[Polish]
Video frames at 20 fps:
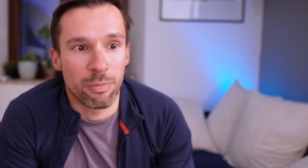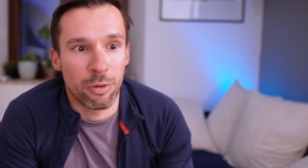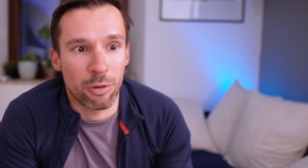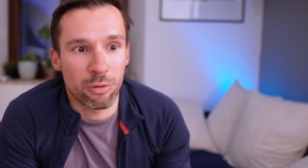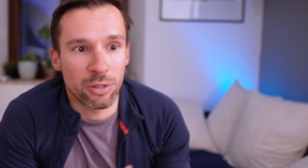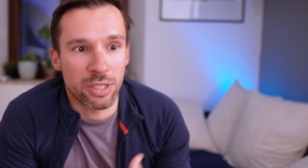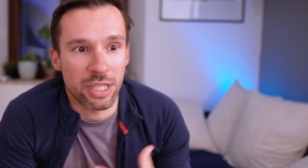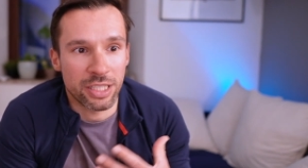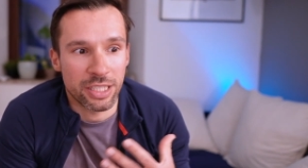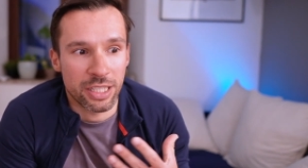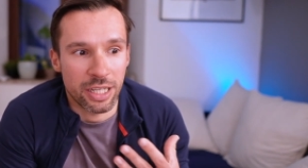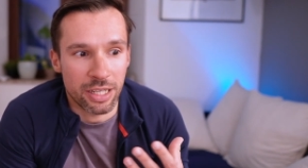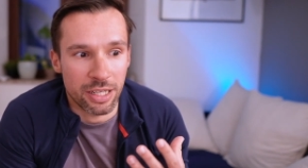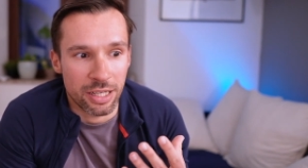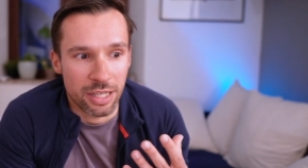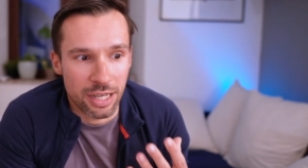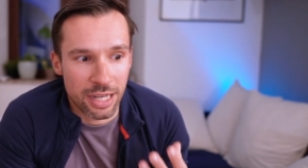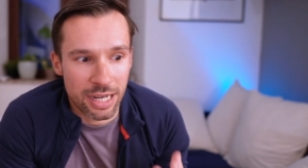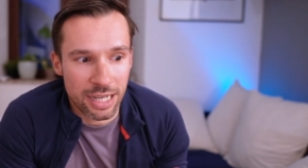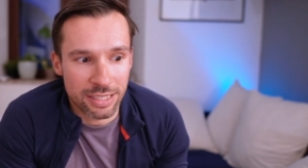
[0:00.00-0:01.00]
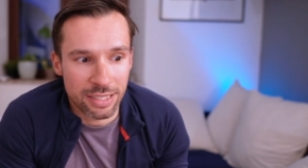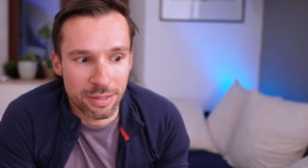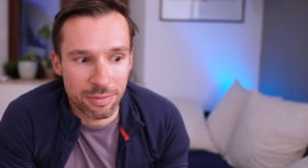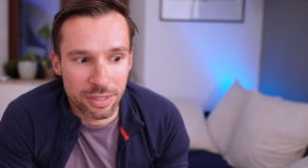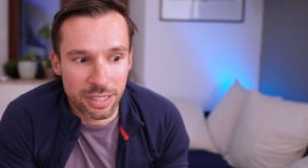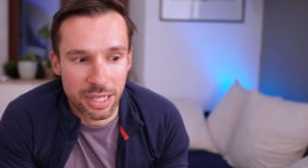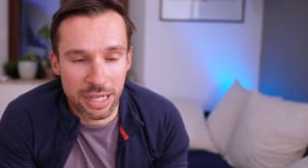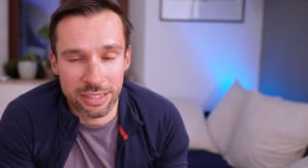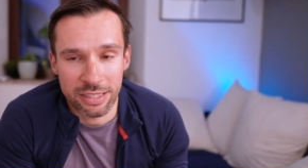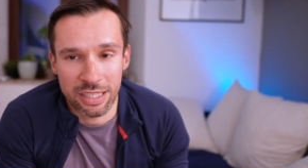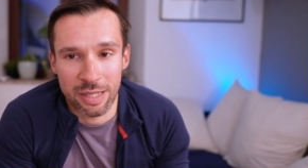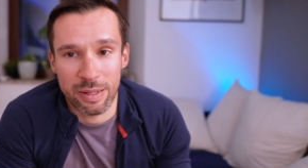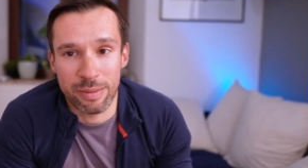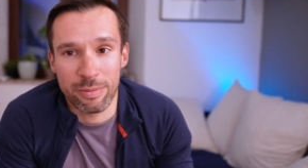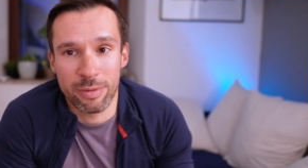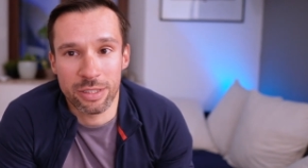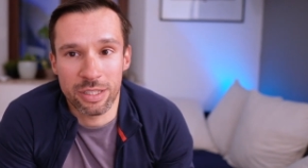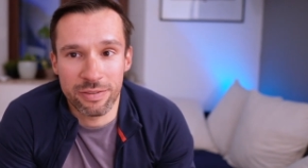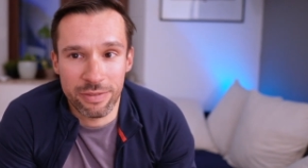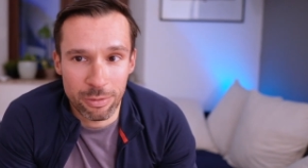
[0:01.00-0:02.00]
porusza się razem z kaskiem
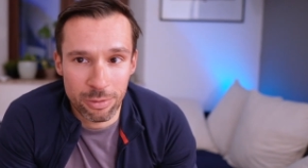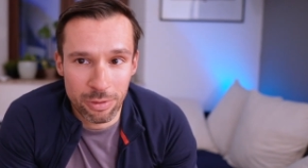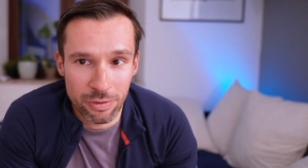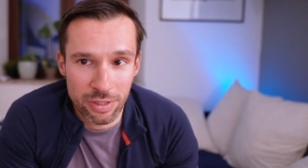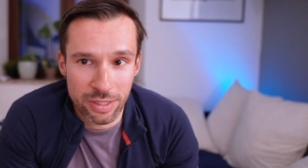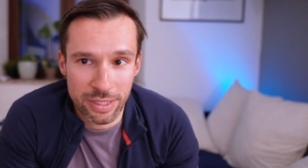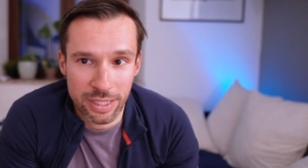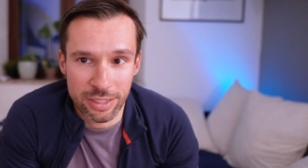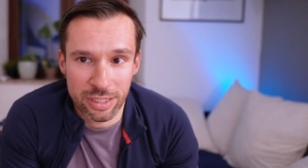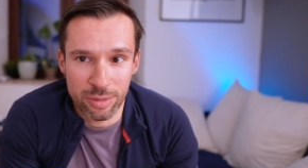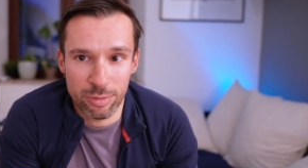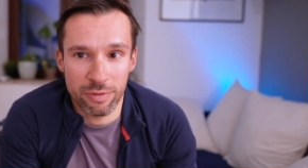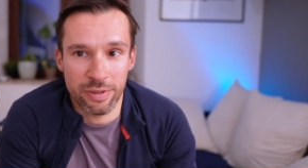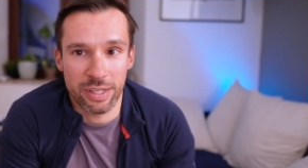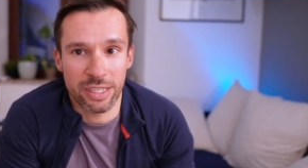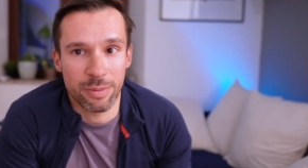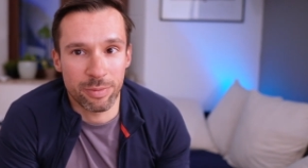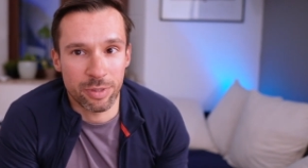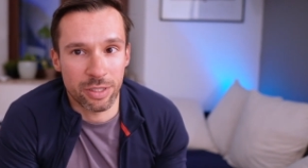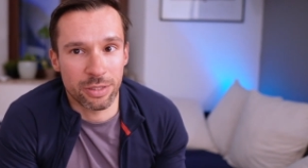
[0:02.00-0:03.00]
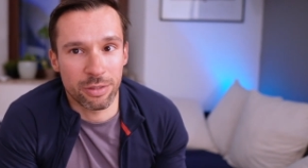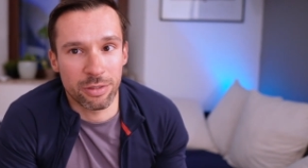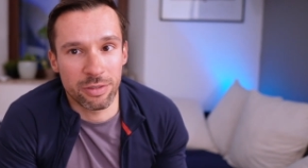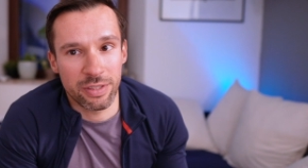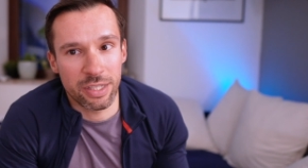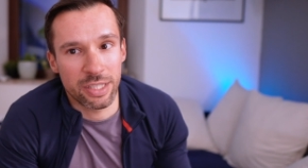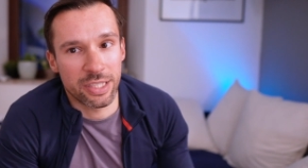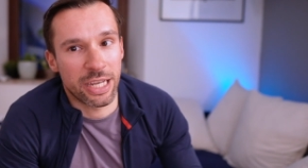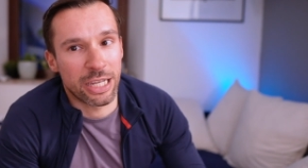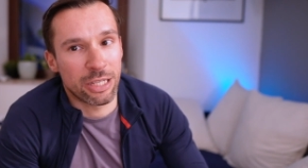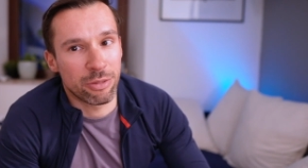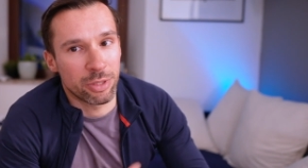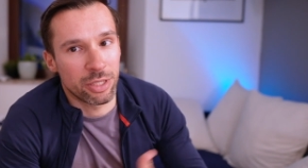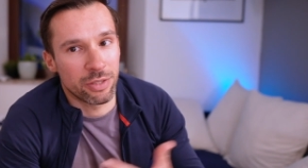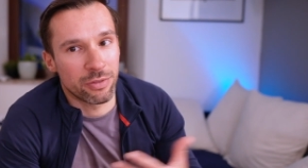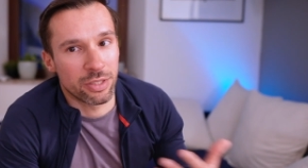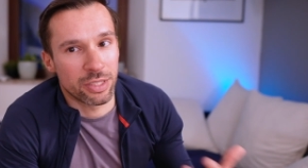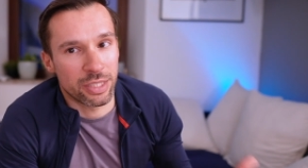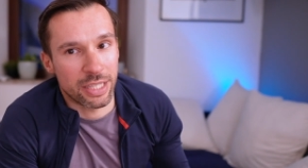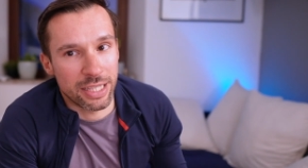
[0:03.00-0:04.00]
albo jest gwałtownie zatrzymywana, przez co zwiększają się
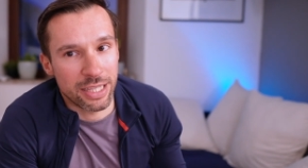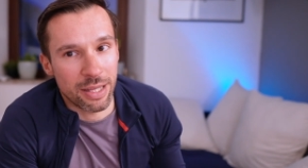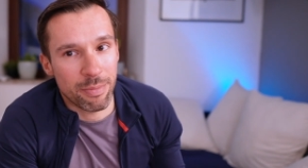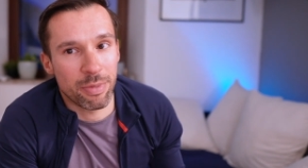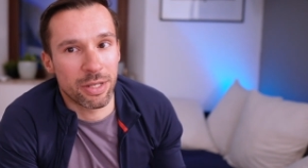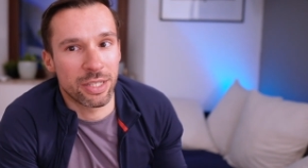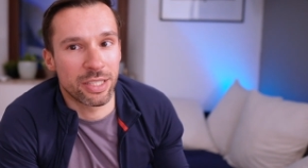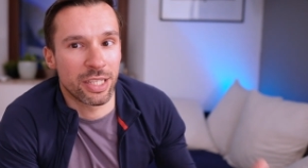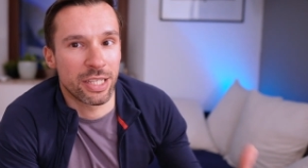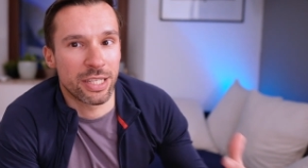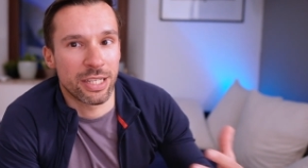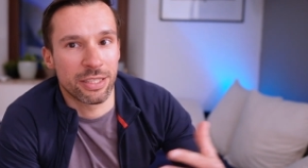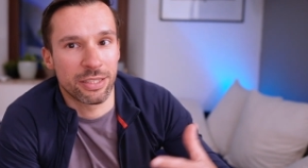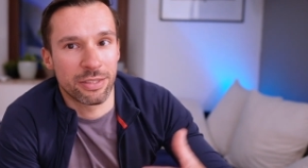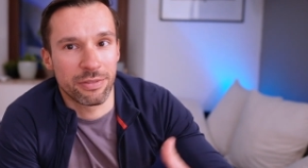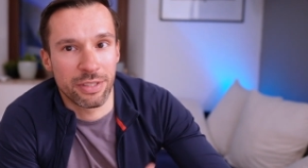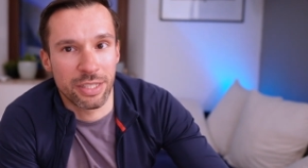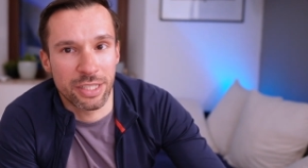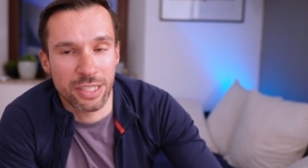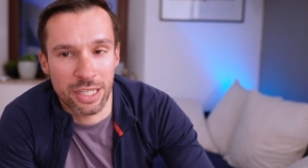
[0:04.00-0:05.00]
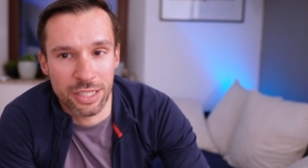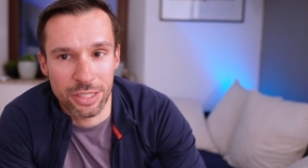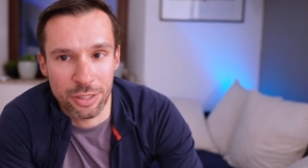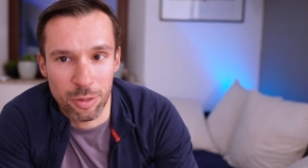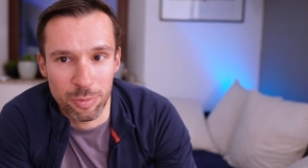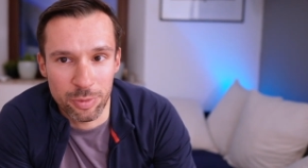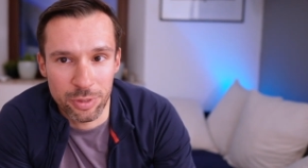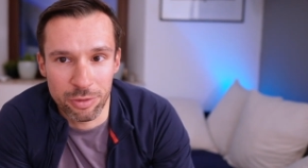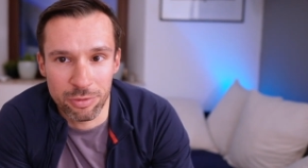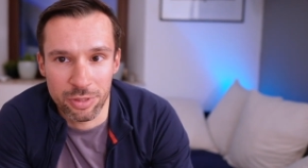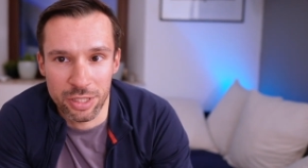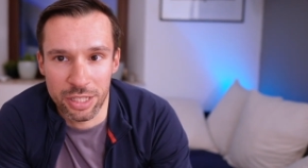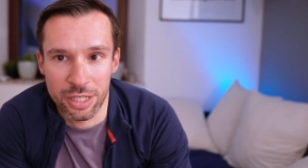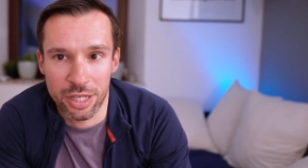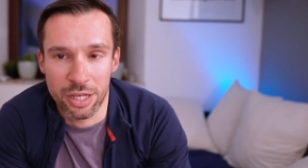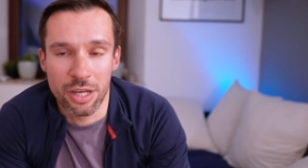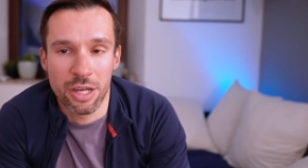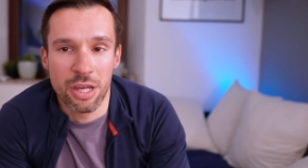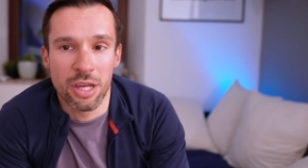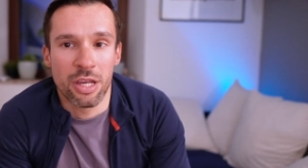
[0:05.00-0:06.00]
te wszystkie naprężenia, zwiększa się obciążenie